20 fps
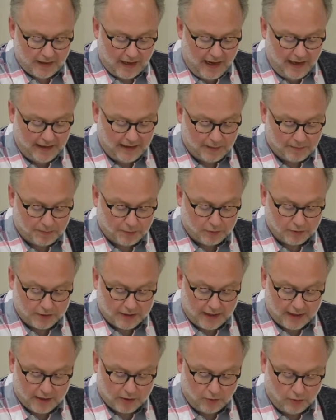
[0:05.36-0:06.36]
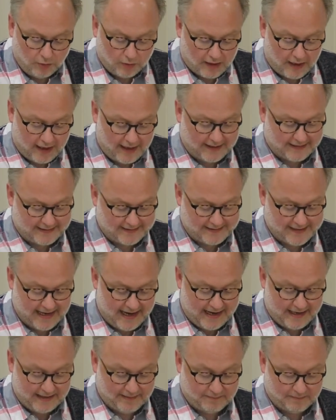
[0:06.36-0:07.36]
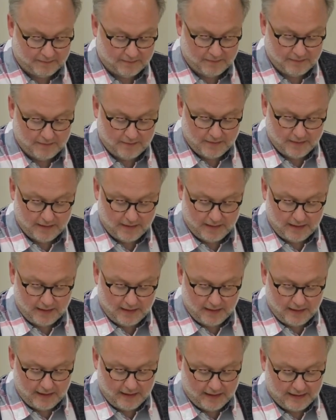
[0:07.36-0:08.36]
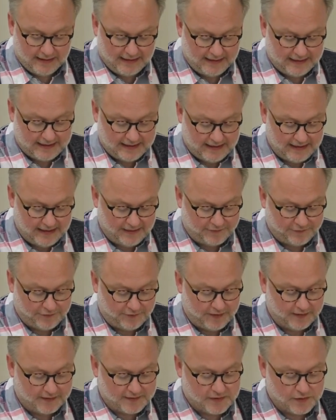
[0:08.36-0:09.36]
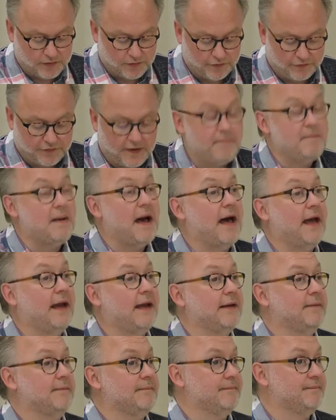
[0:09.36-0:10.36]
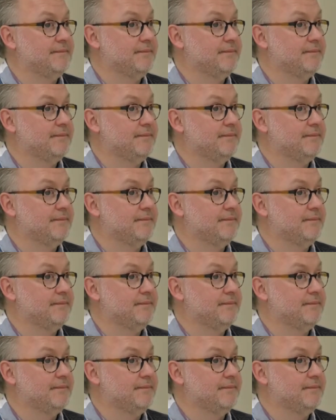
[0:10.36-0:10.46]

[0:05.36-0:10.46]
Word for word: ein Gebot der Klugheit sein, die Tiefe zu vermeiden.